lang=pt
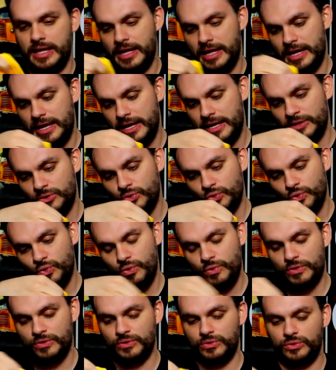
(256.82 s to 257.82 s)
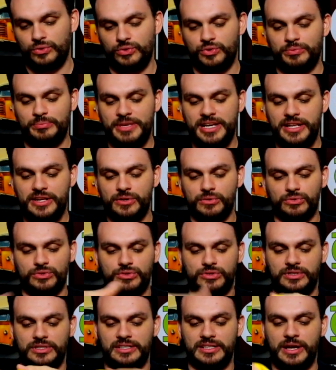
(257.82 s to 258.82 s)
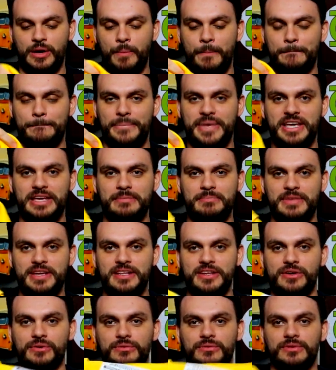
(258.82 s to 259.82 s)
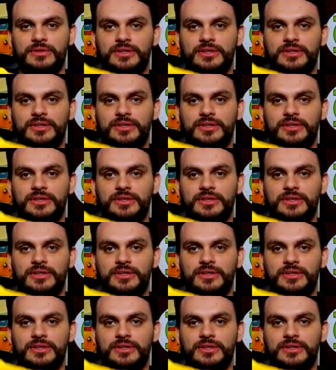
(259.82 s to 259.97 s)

é do dos Minions. Esse aqui é um Big Minion.